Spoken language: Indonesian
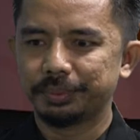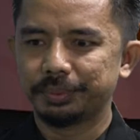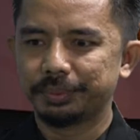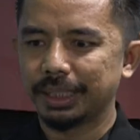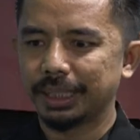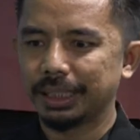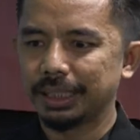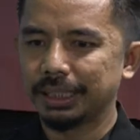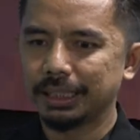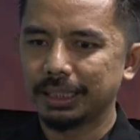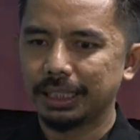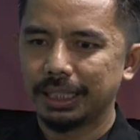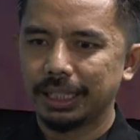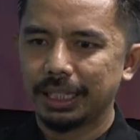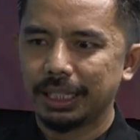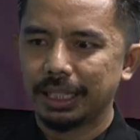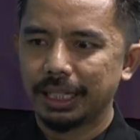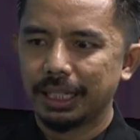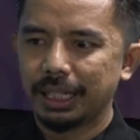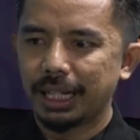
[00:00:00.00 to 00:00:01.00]
Jadi
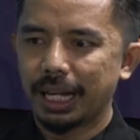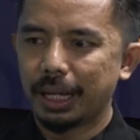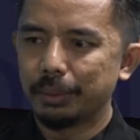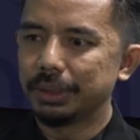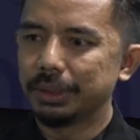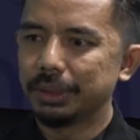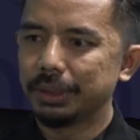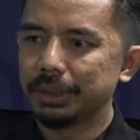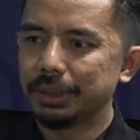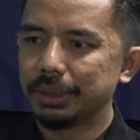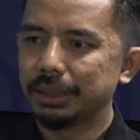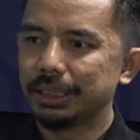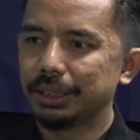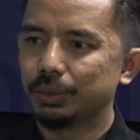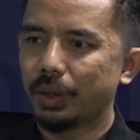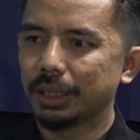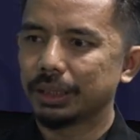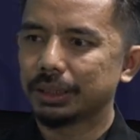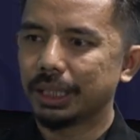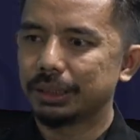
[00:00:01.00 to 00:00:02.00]
kami di
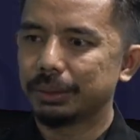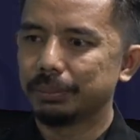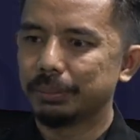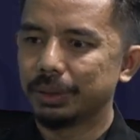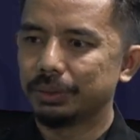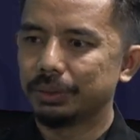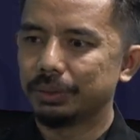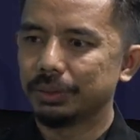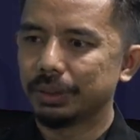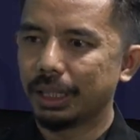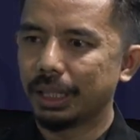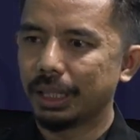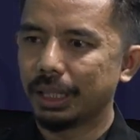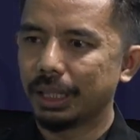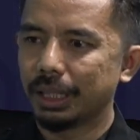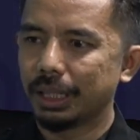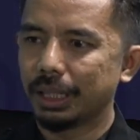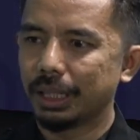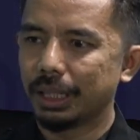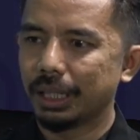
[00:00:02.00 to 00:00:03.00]
swasta
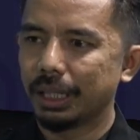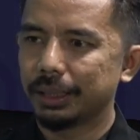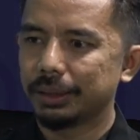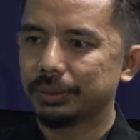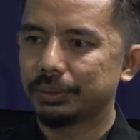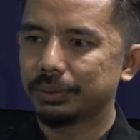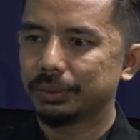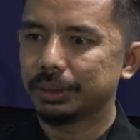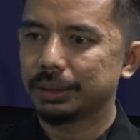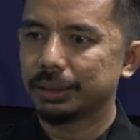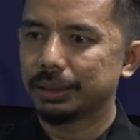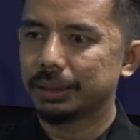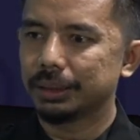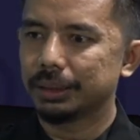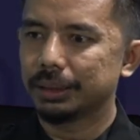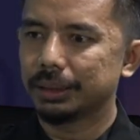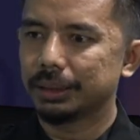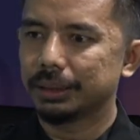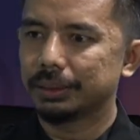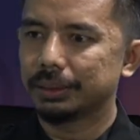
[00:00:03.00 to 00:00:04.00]
sebetulnya
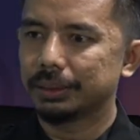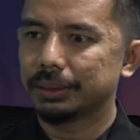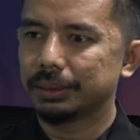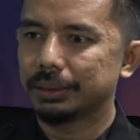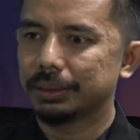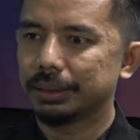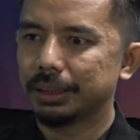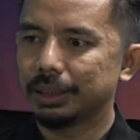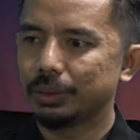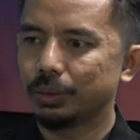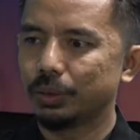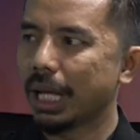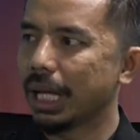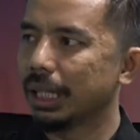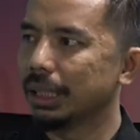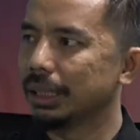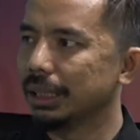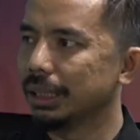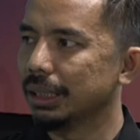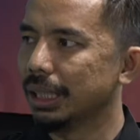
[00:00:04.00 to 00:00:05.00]
uh, ikut
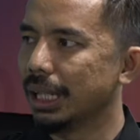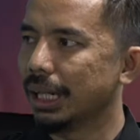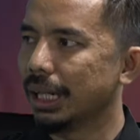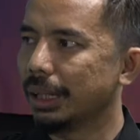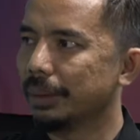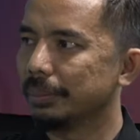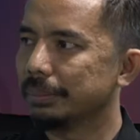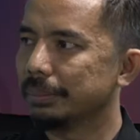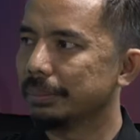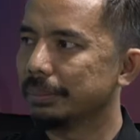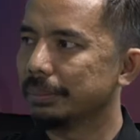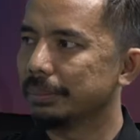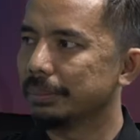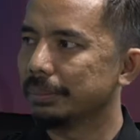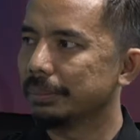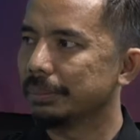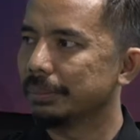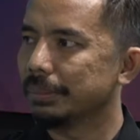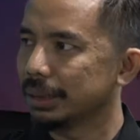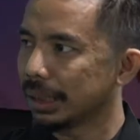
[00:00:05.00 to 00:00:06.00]
andil dalam
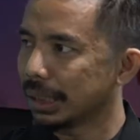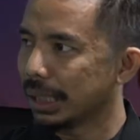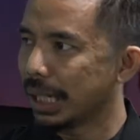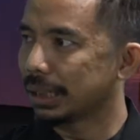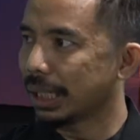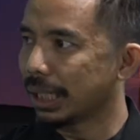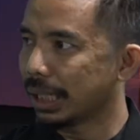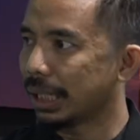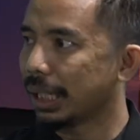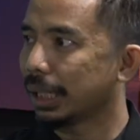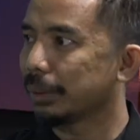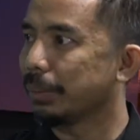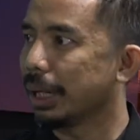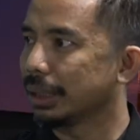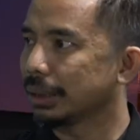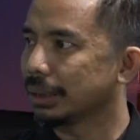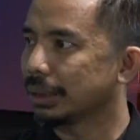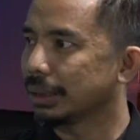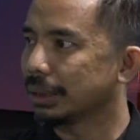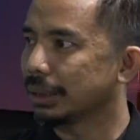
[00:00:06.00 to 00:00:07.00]
mencerdaskan anak
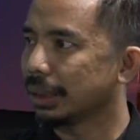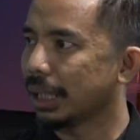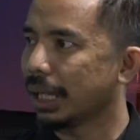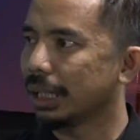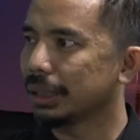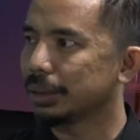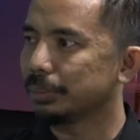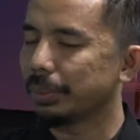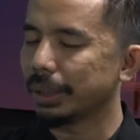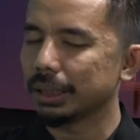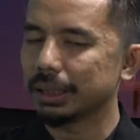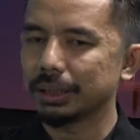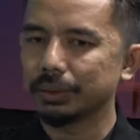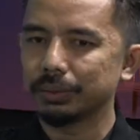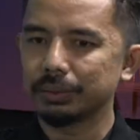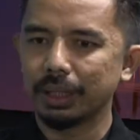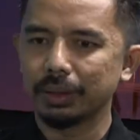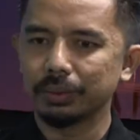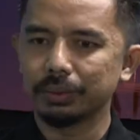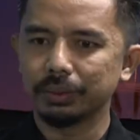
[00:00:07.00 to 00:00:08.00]
bangsa seperti
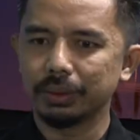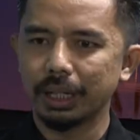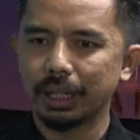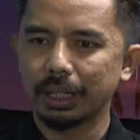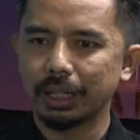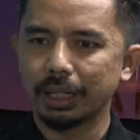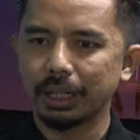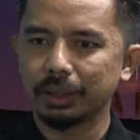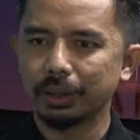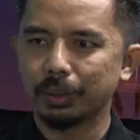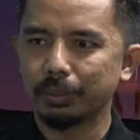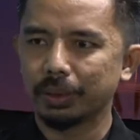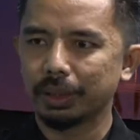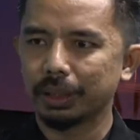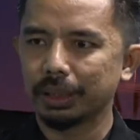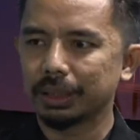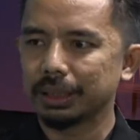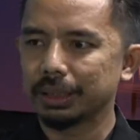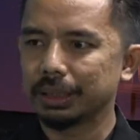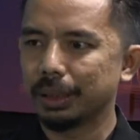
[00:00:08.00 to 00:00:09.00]
Undang-Undang
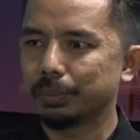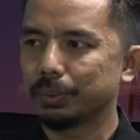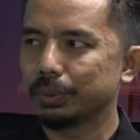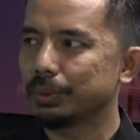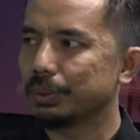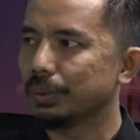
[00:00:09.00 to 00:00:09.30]
Nomor 32